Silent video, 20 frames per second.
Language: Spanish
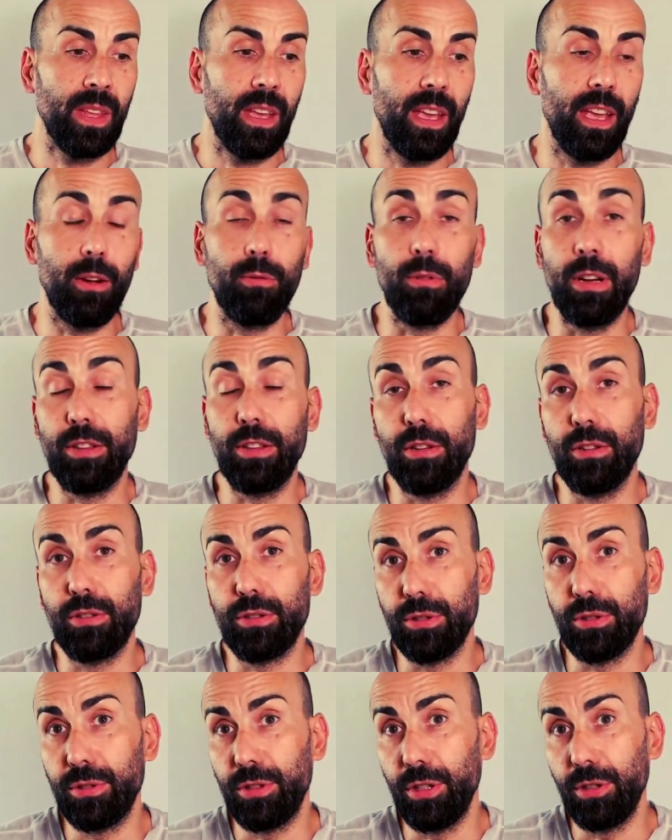En cuanto a los
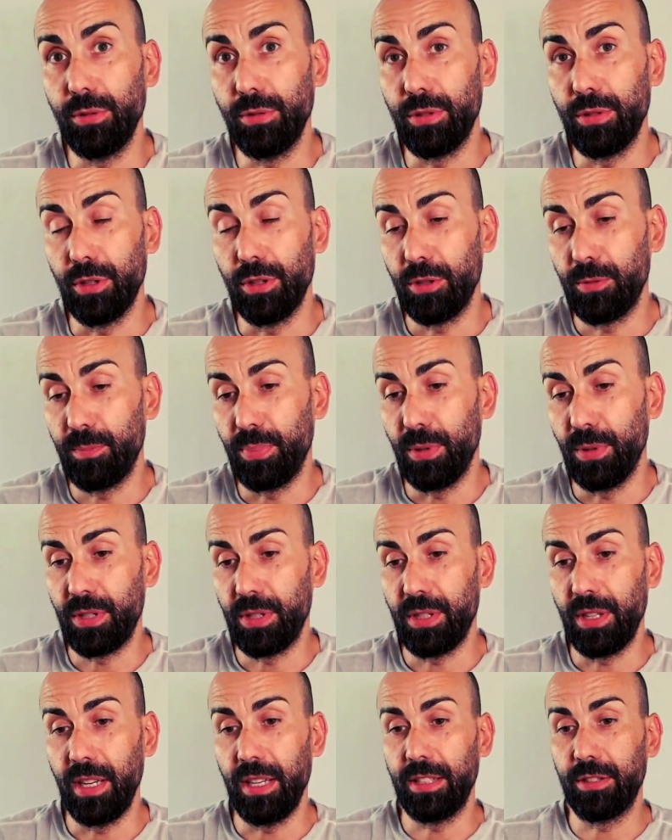sustitutos,
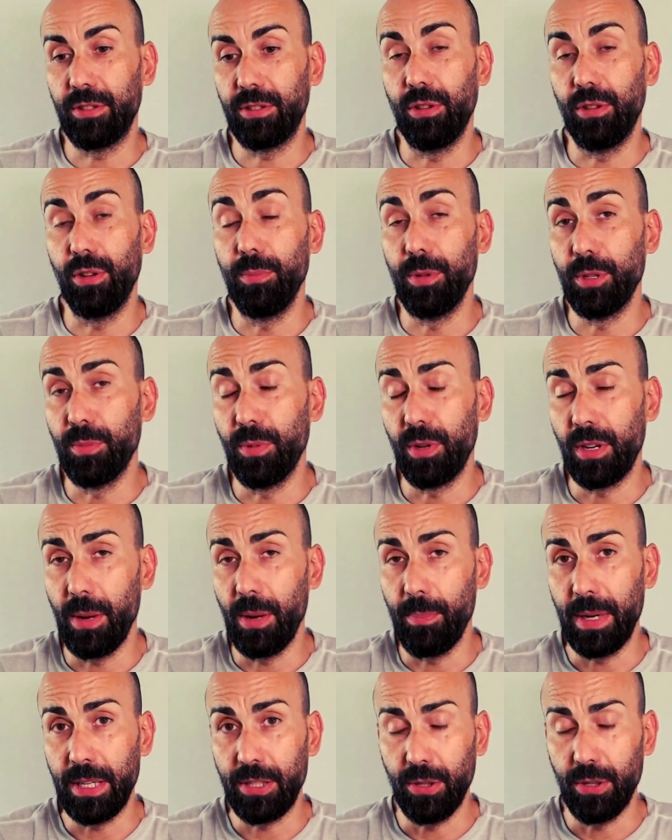pues esto lo mismo que
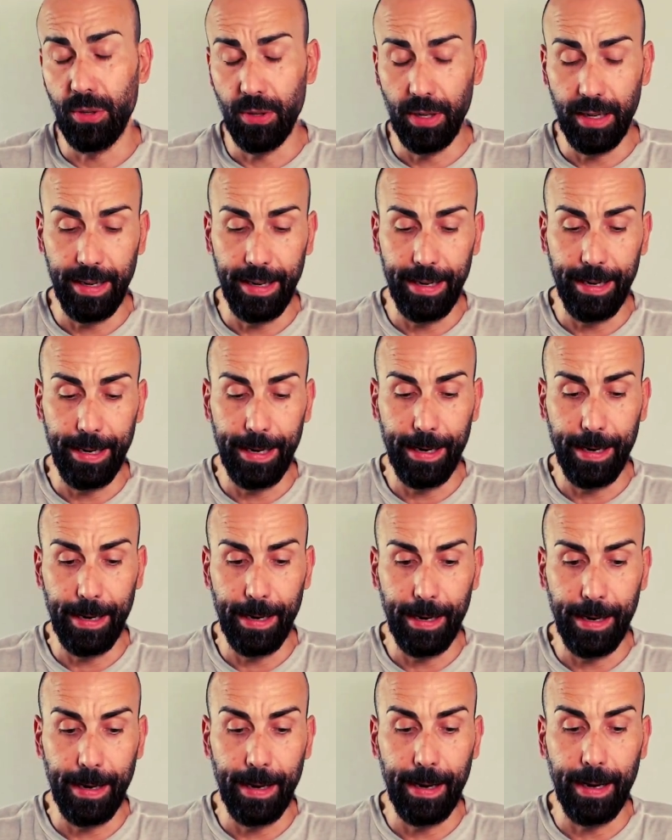pasó
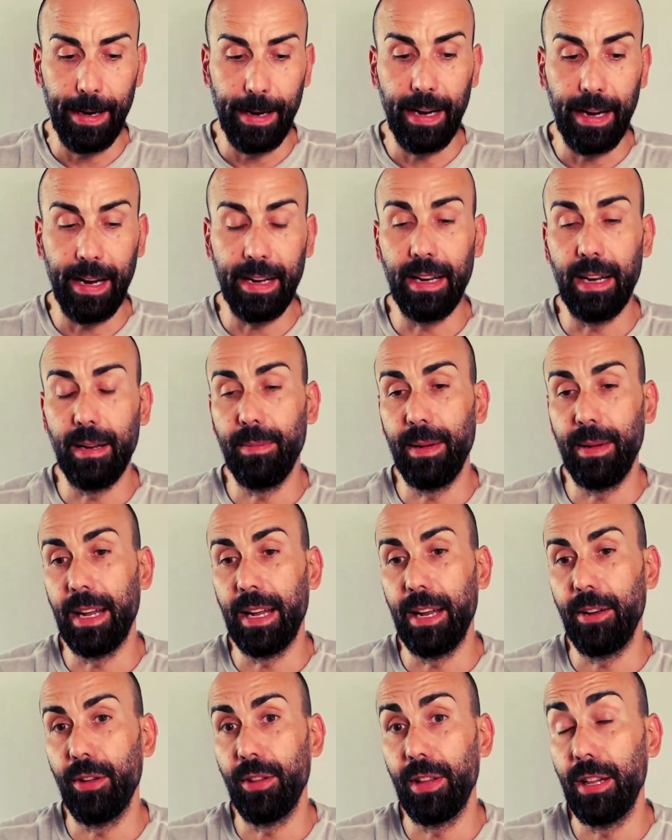eh, en el
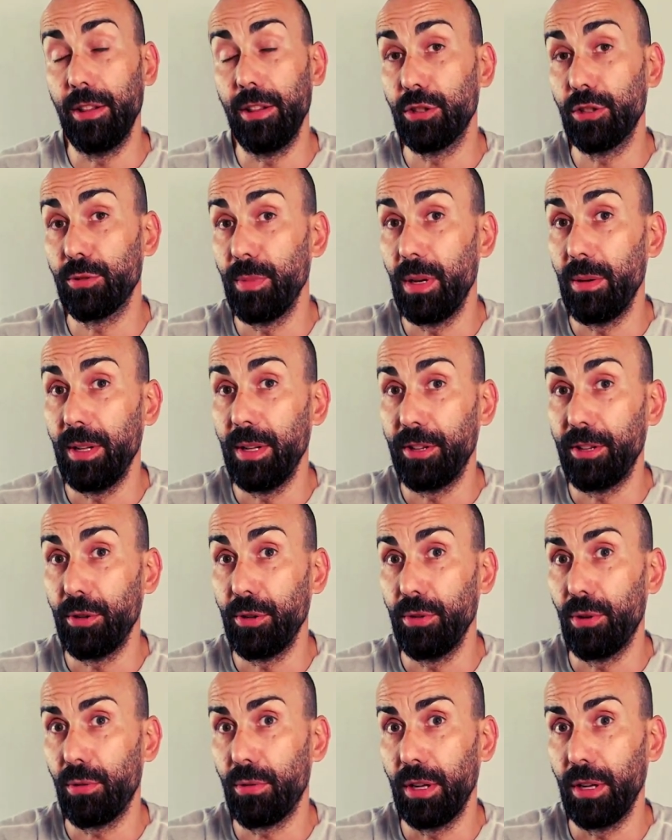verano del
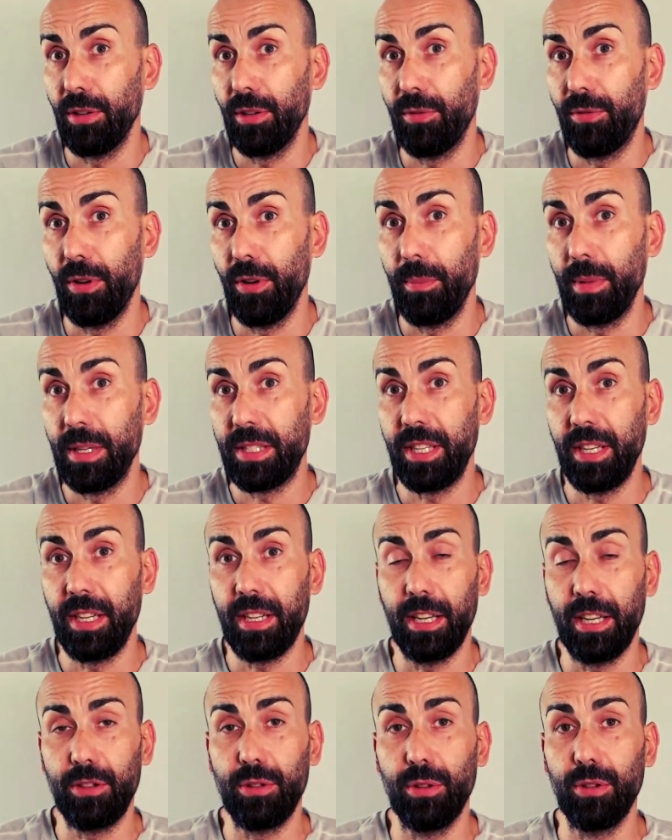2021 cuando fue Messi,
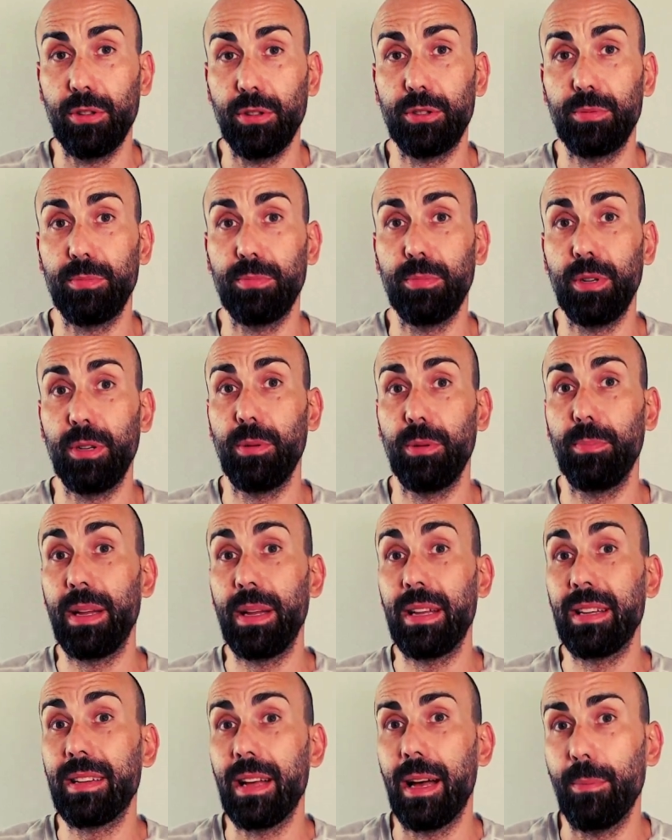que todos, bueno,
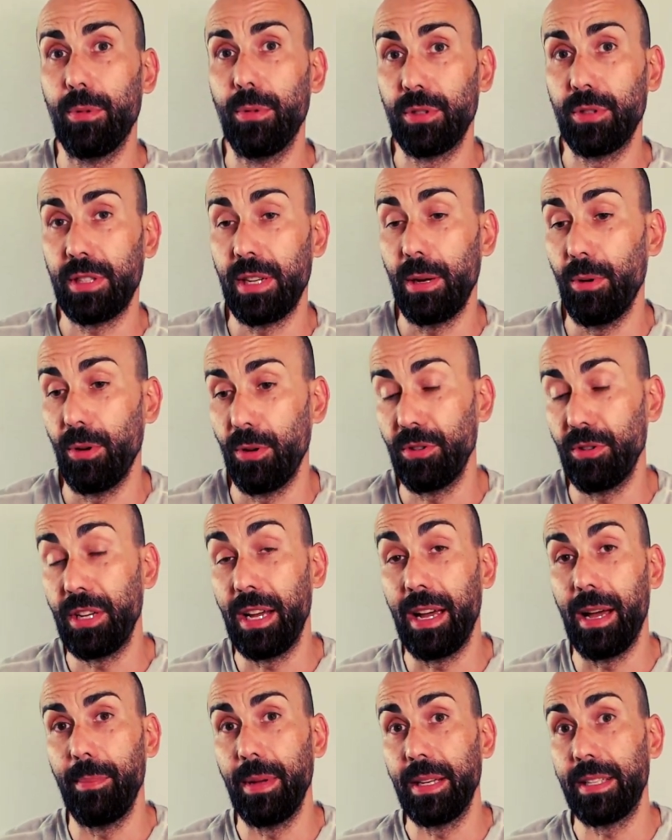pensamos que, bueno,
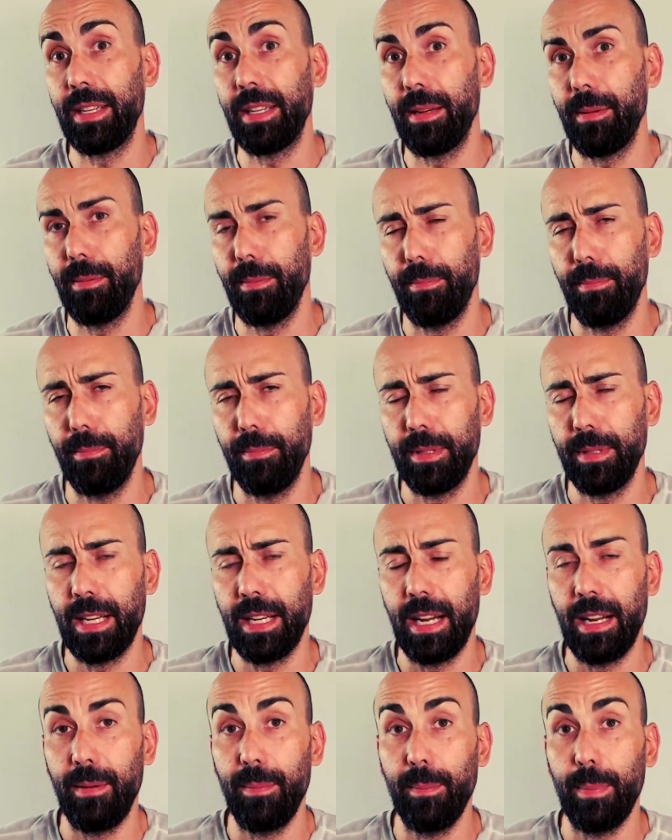llega Messi, mm,
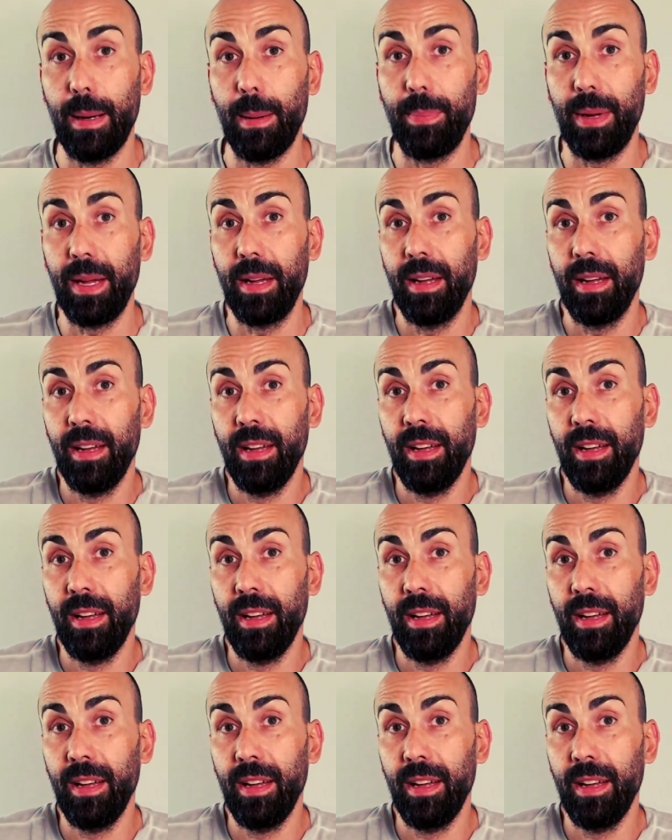sale Mbappé